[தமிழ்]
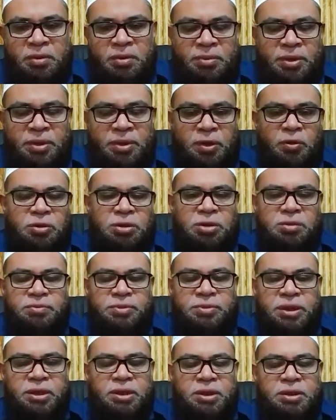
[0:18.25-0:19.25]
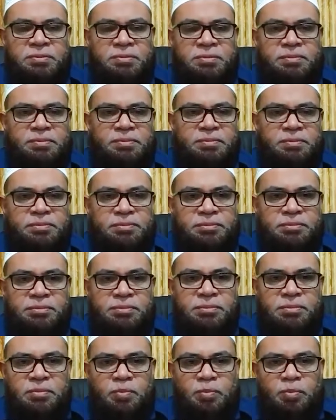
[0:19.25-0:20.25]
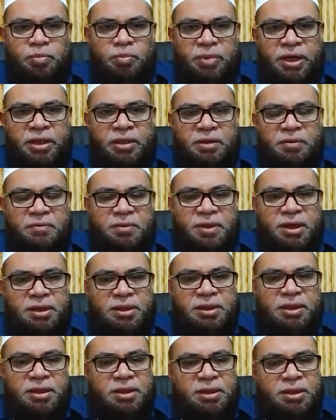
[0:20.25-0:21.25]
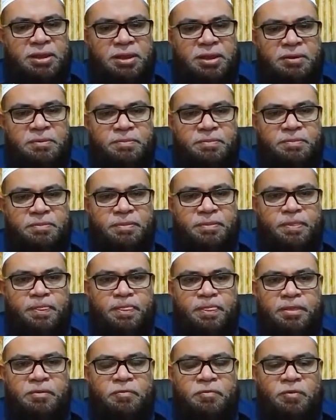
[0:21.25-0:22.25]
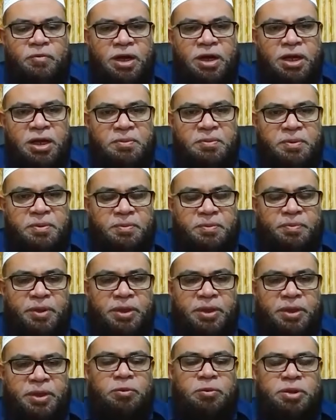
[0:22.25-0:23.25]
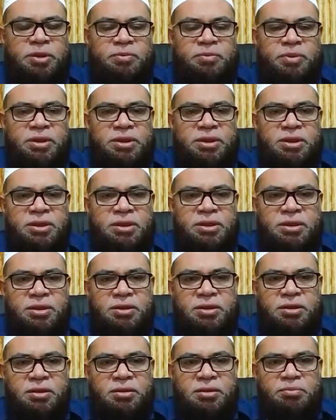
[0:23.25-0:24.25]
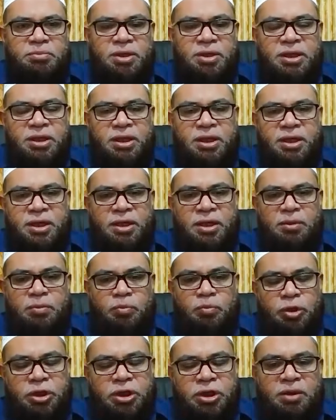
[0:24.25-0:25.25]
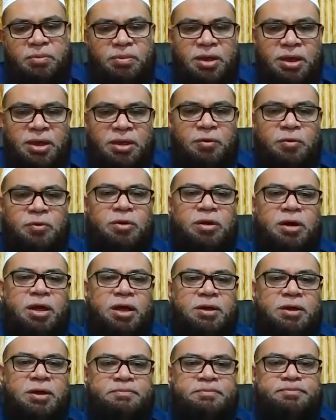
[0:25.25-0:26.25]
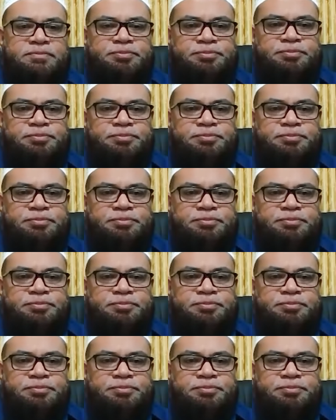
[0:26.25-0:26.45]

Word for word: நம் எல்லோருக்கும் தெரியும் மனித வாழ்க்கையில் வாலிப பருவம் என்பது மிக முக்கியமான ஒன்றாகும்